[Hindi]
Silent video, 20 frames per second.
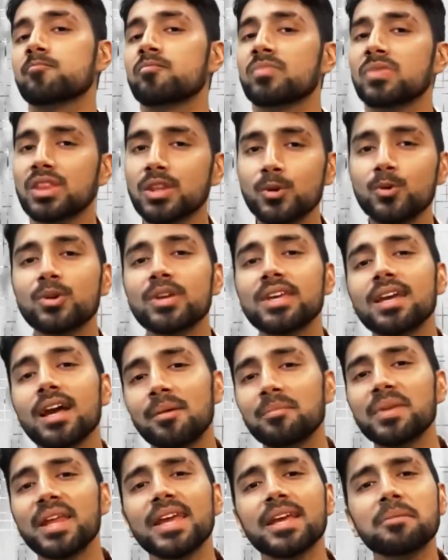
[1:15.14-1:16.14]
क्योंकि
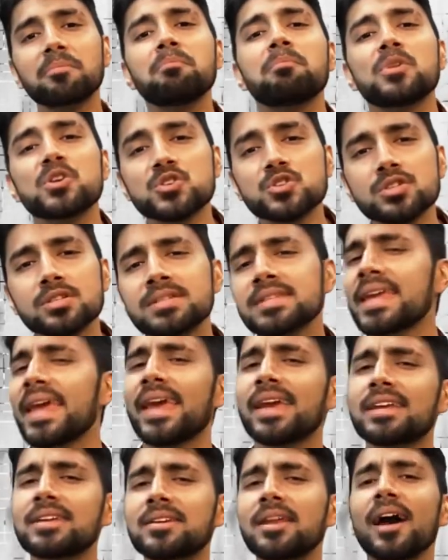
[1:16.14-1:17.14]
हमने एक मिशन
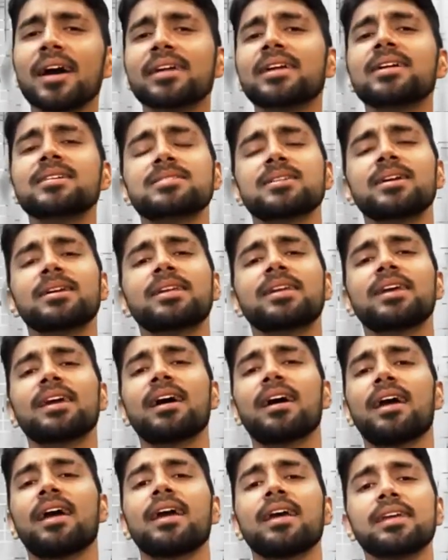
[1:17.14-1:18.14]
एक टारगेट सेट किया
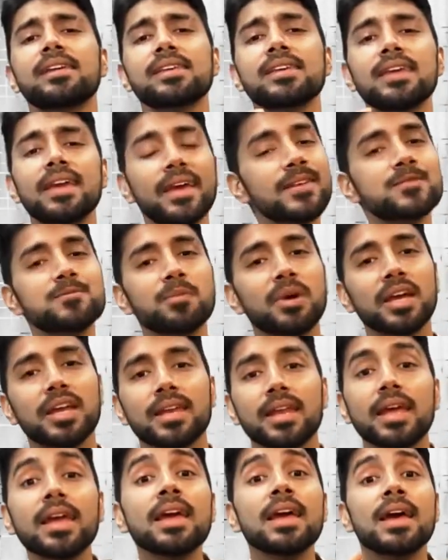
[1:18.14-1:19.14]
है कि इस
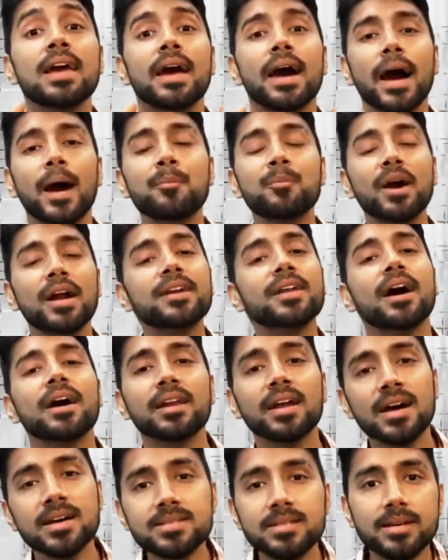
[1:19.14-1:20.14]
महीने हम
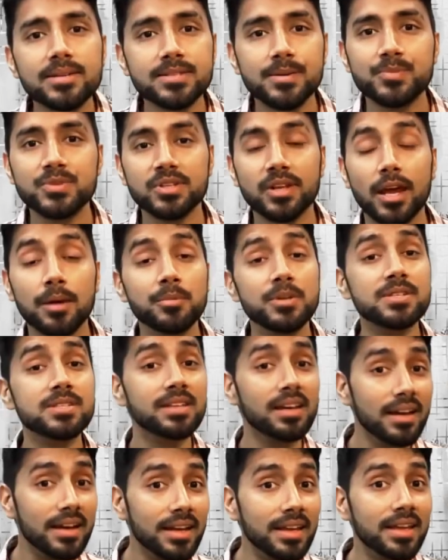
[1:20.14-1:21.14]
18,000 सब्सक्राइबर्स
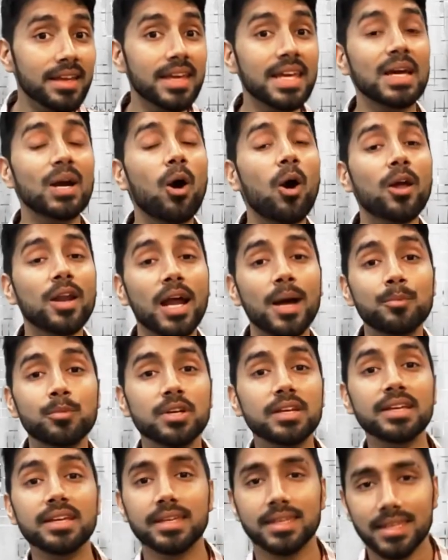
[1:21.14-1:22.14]
करेंगे और आपको
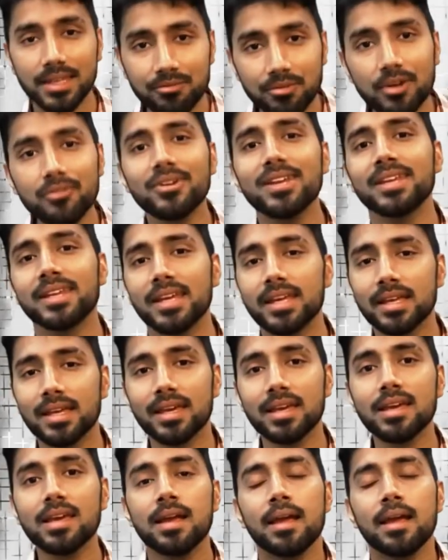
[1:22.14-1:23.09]
एक गिव अवे देंगे